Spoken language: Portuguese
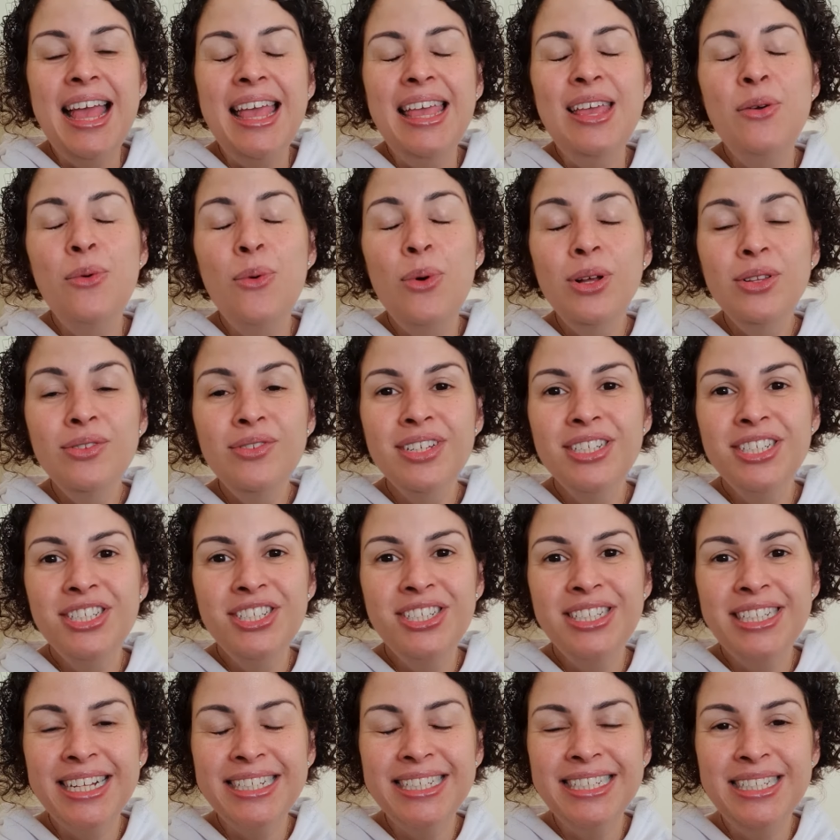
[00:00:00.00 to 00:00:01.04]
Enquanto a gente
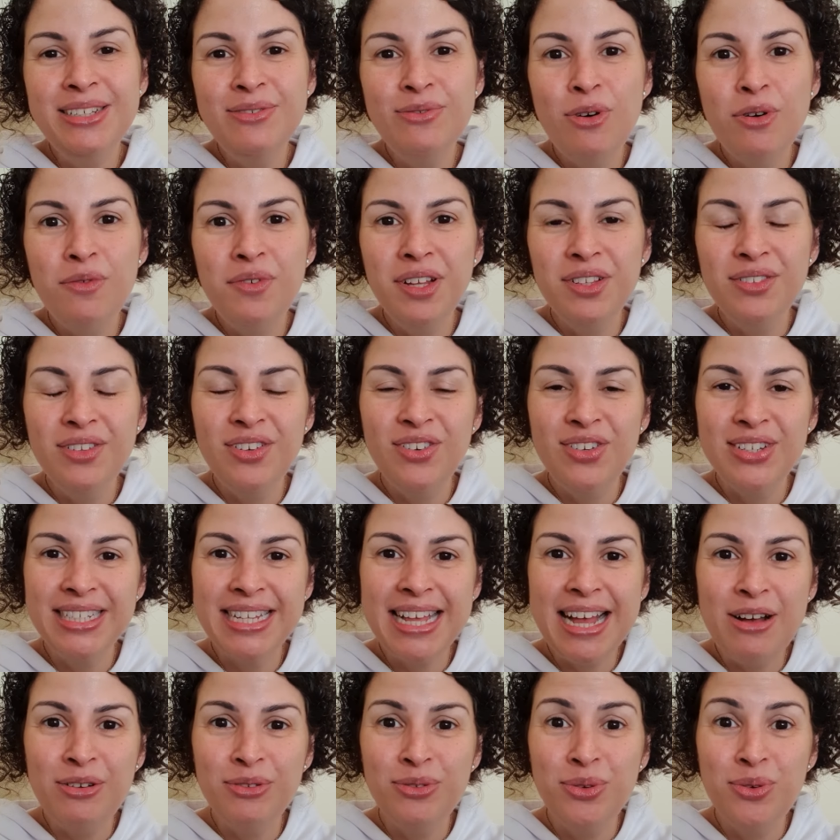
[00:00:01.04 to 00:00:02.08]
está desenvolvendo a
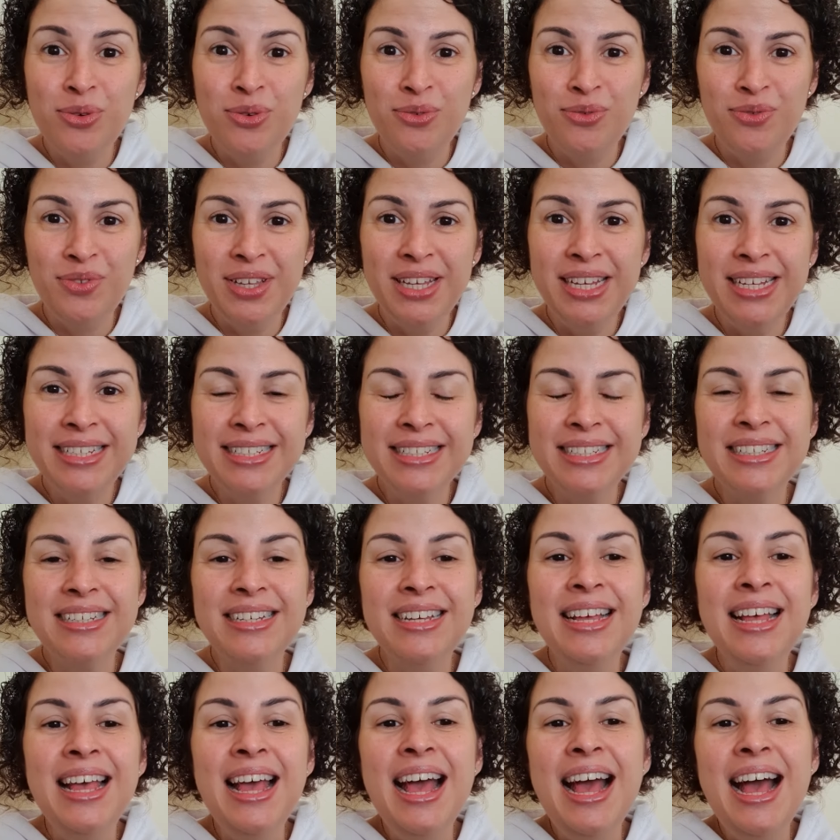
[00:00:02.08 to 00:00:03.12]
nossa autoconfiança,
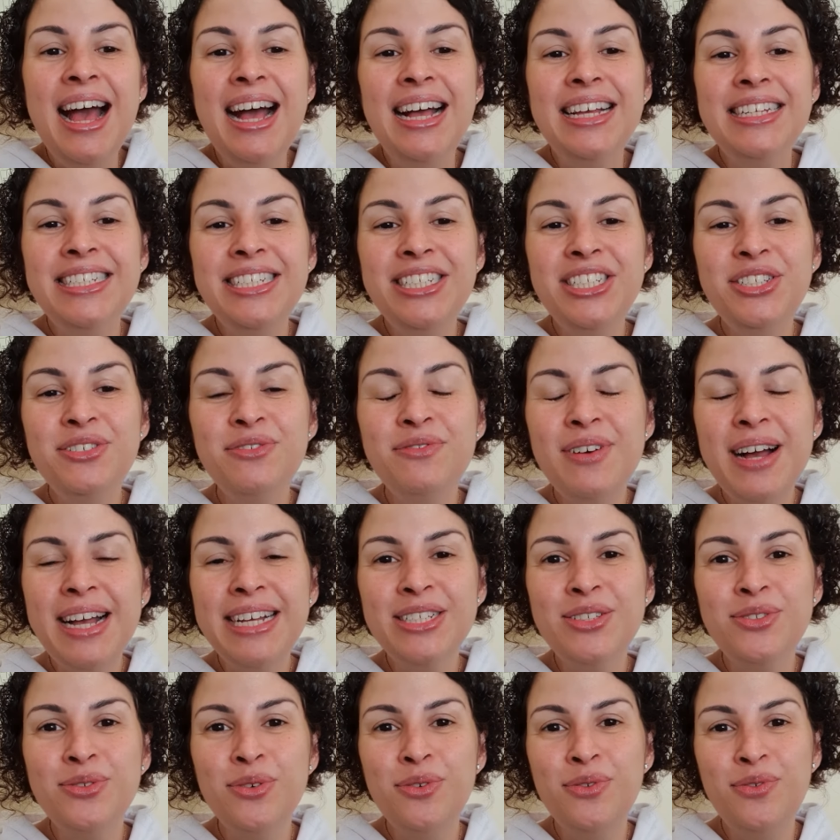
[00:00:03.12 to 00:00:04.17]
a gente vai
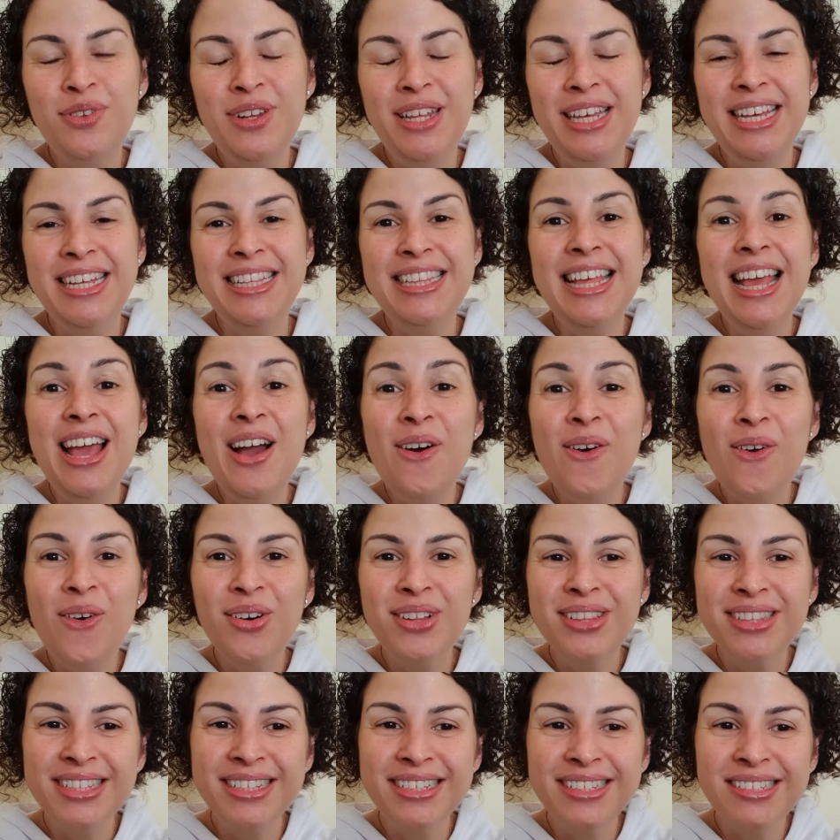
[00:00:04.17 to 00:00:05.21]
sofrer
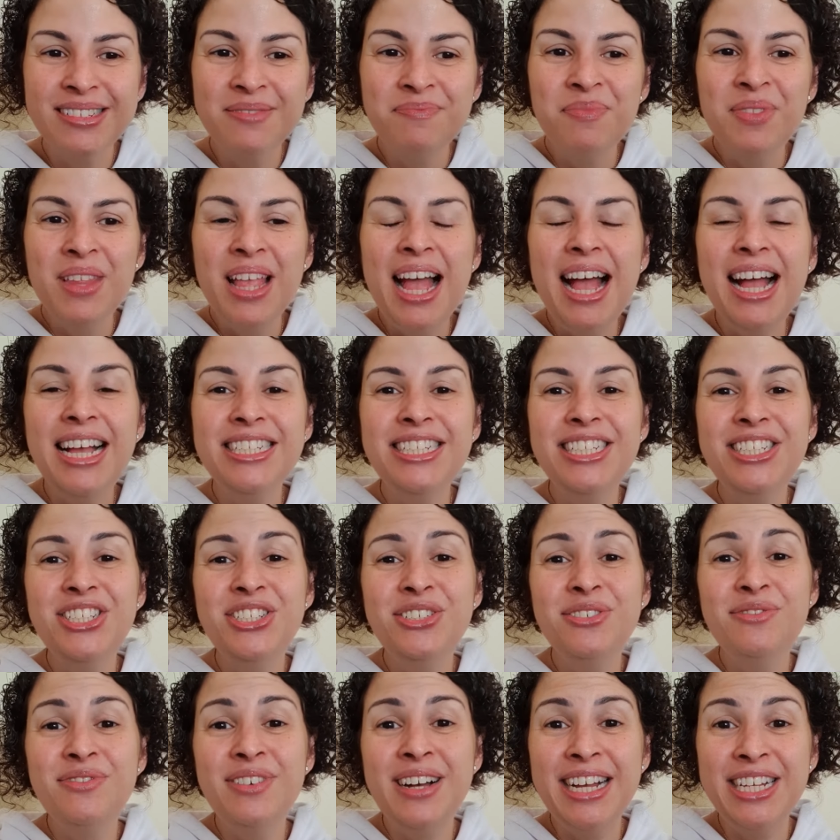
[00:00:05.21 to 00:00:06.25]
derrotas, a
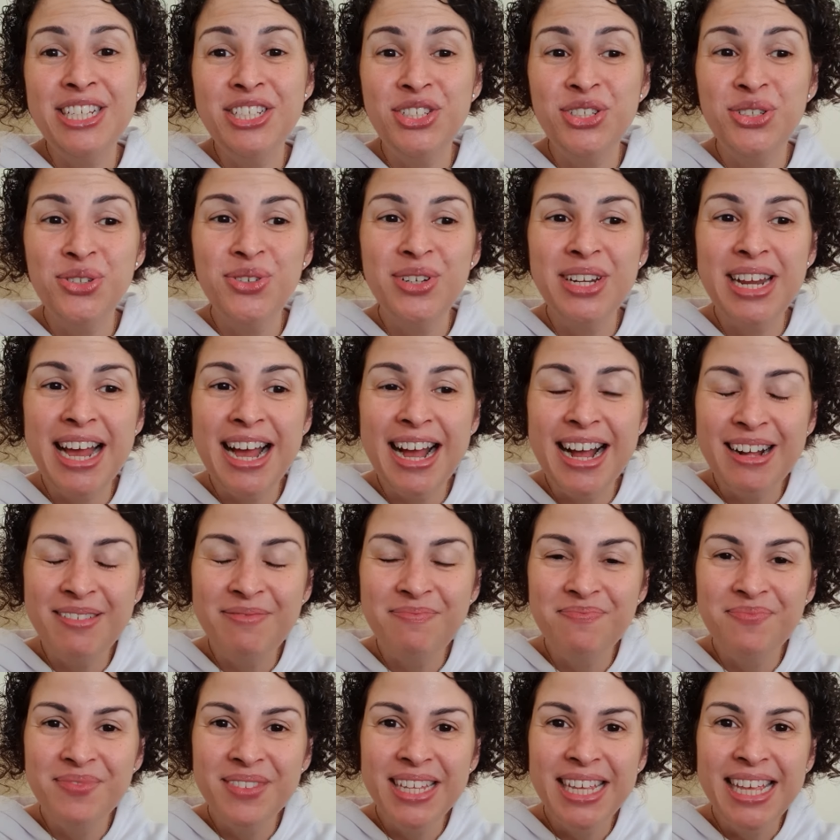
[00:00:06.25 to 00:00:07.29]
gente vai chorar,